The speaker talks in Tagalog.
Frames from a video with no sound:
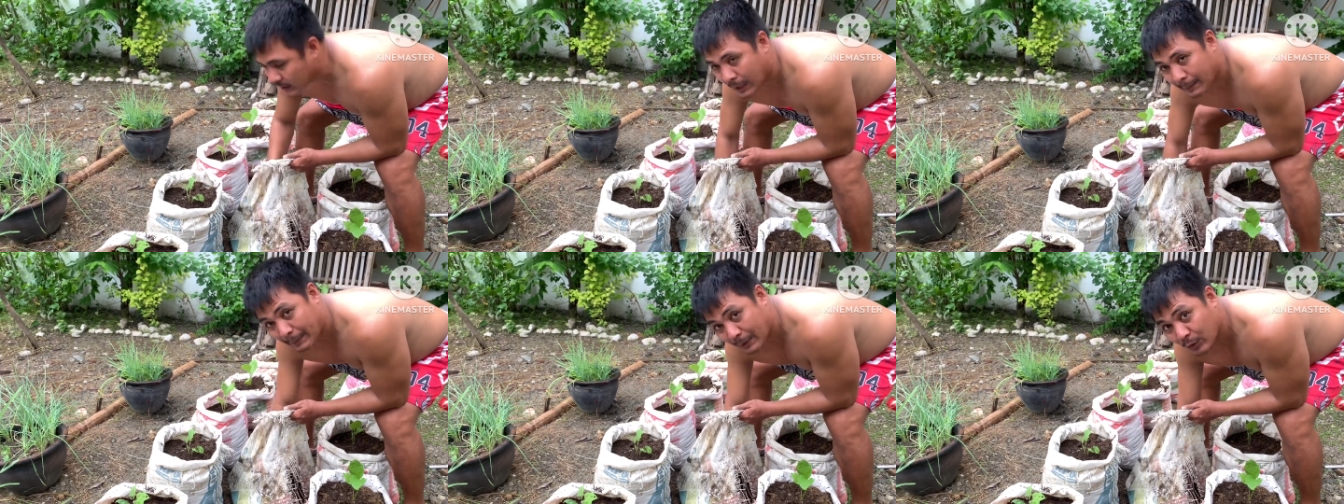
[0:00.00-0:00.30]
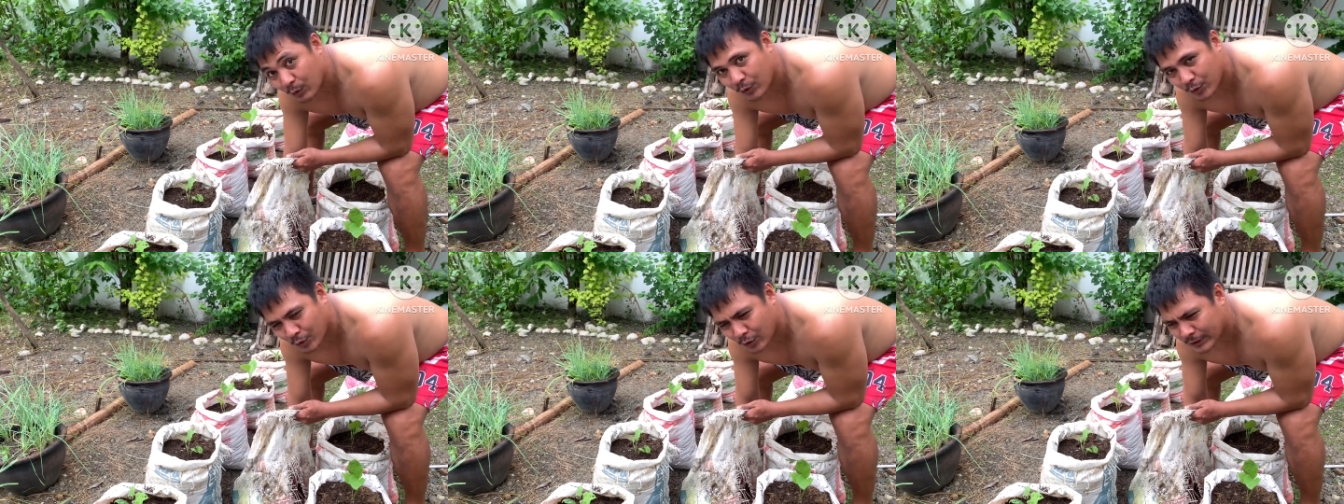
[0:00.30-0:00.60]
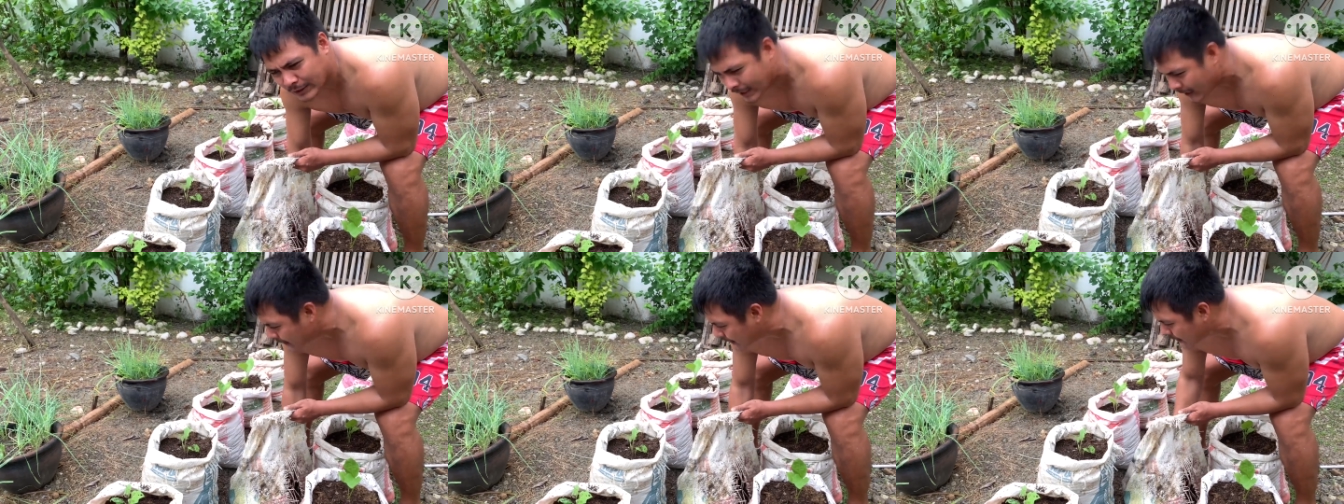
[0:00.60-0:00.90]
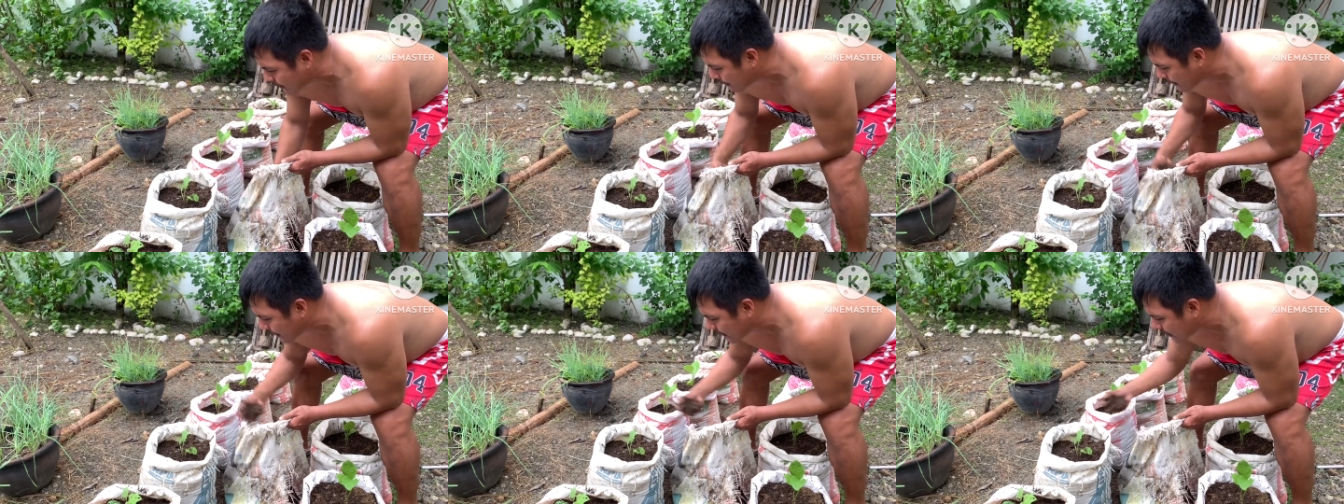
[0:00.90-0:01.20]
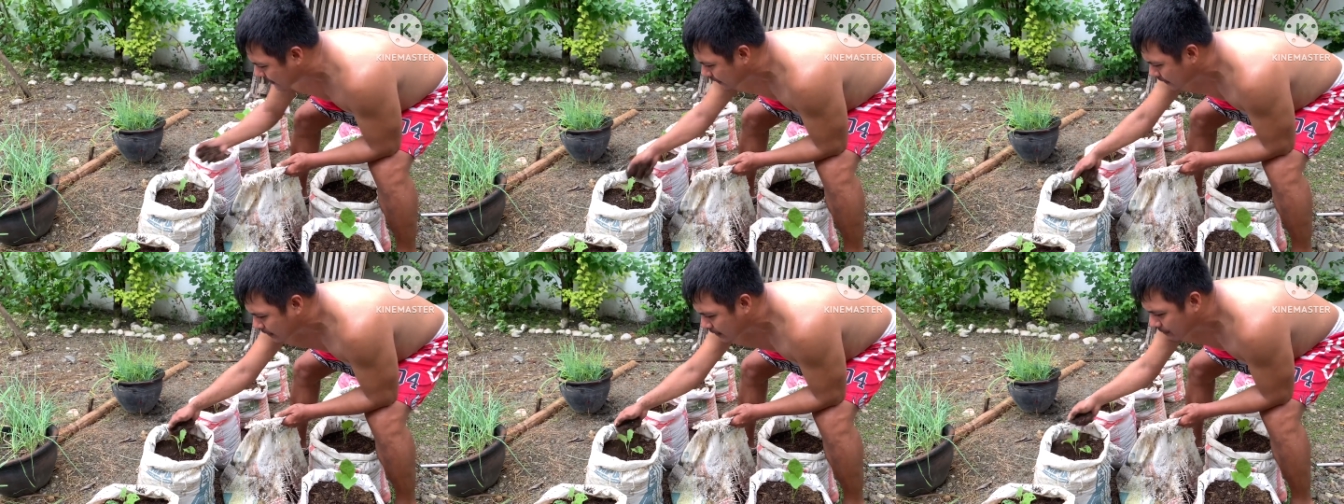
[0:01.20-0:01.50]
napanugro ta lang ah,
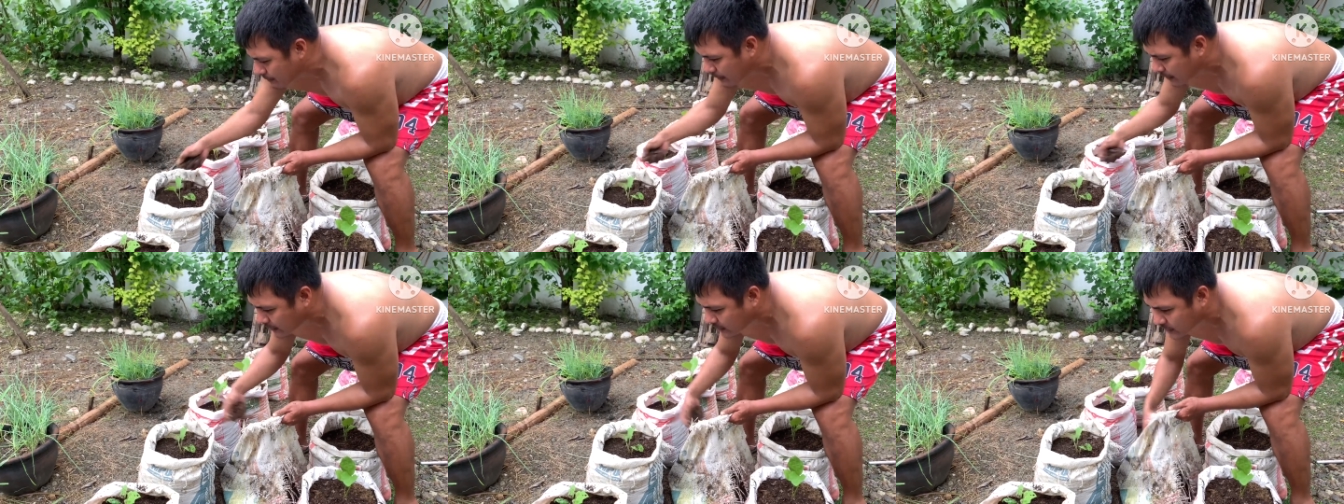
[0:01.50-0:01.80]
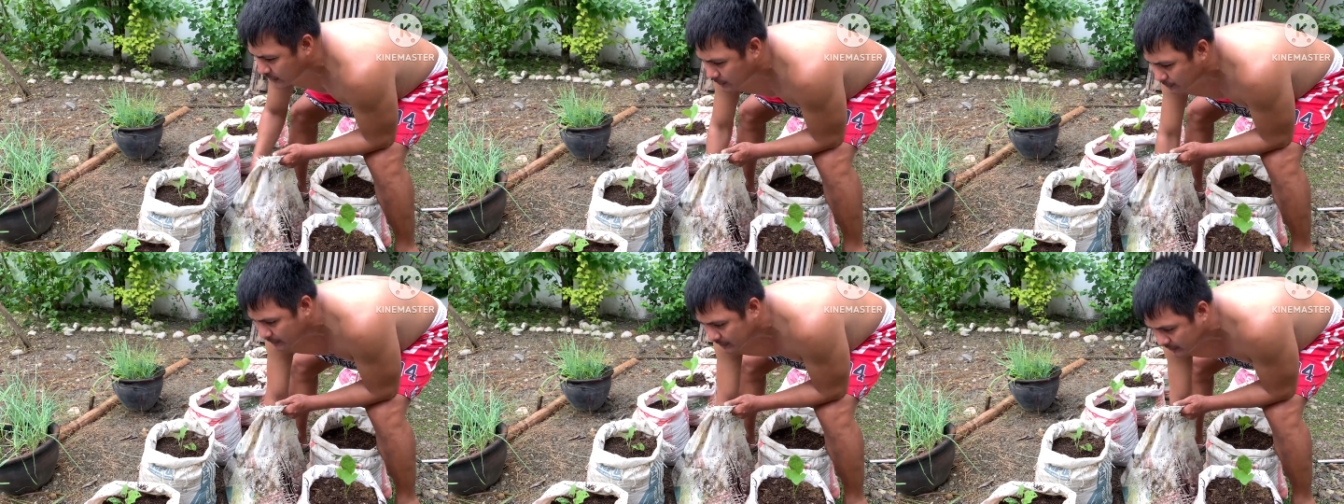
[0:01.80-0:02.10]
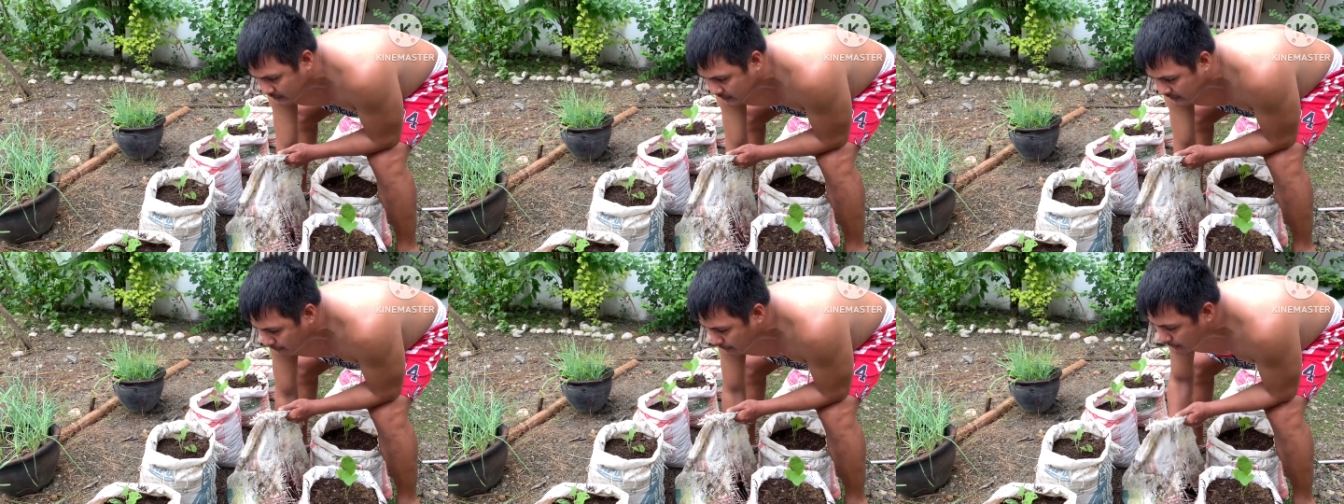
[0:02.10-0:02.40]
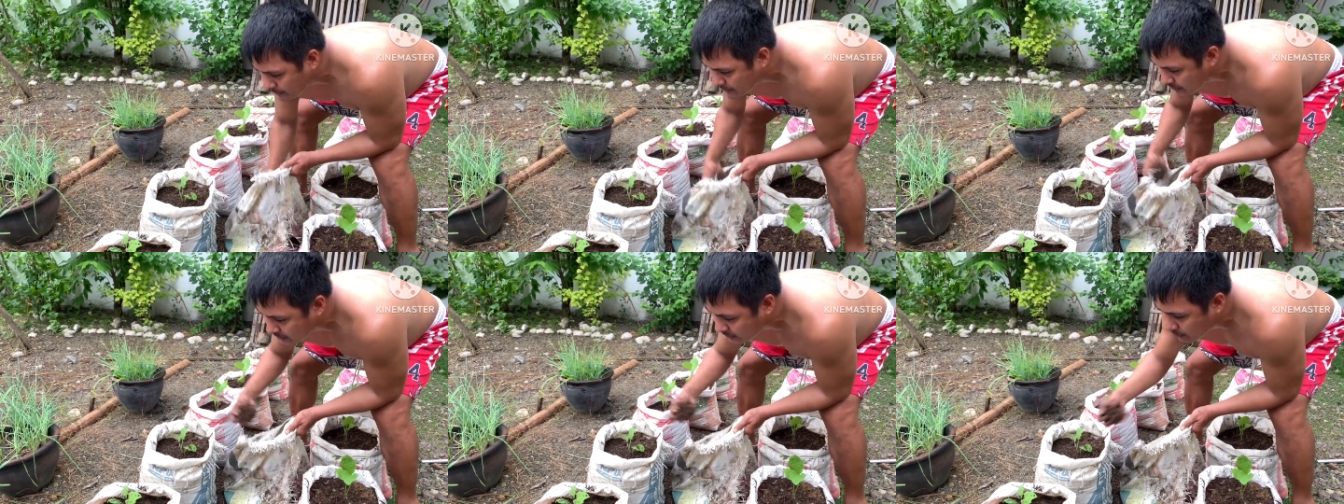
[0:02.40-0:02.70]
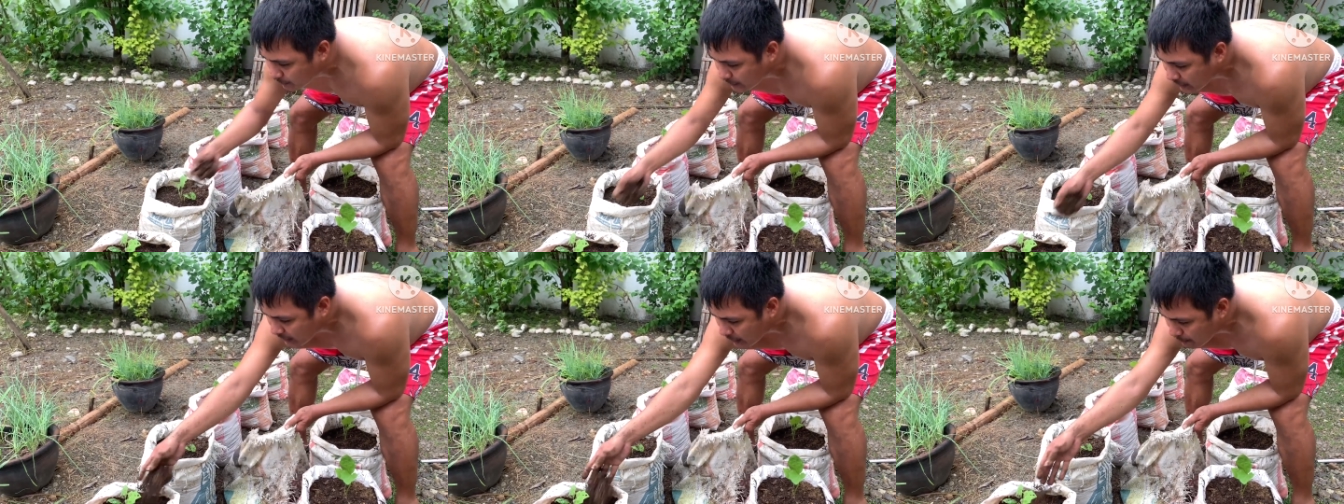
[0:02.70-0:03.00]
para nga makashare man ta sa iban bisan
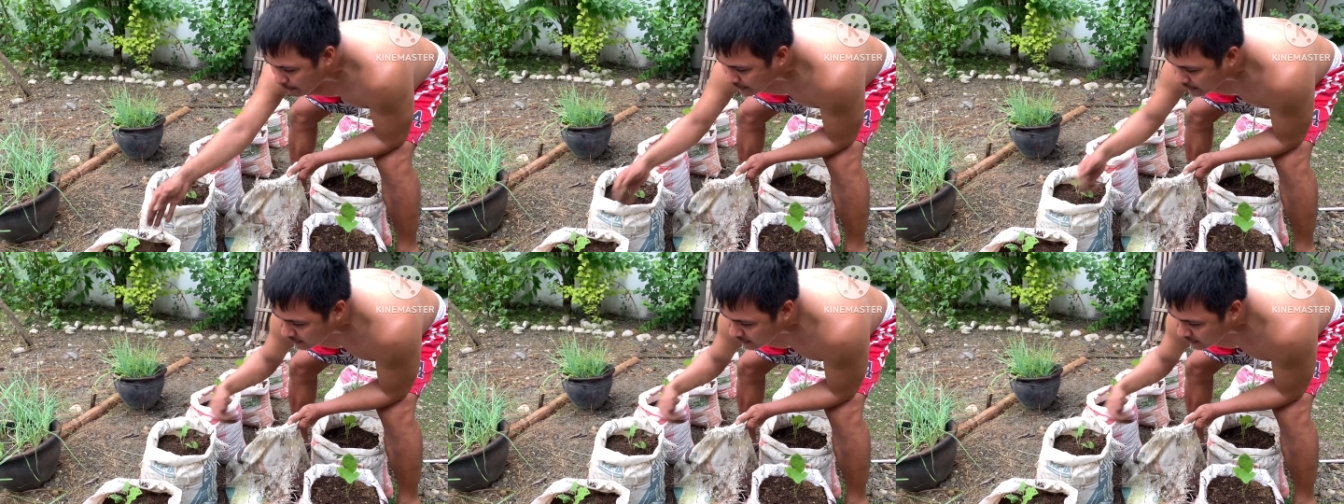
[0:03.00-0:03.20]
gamay gamay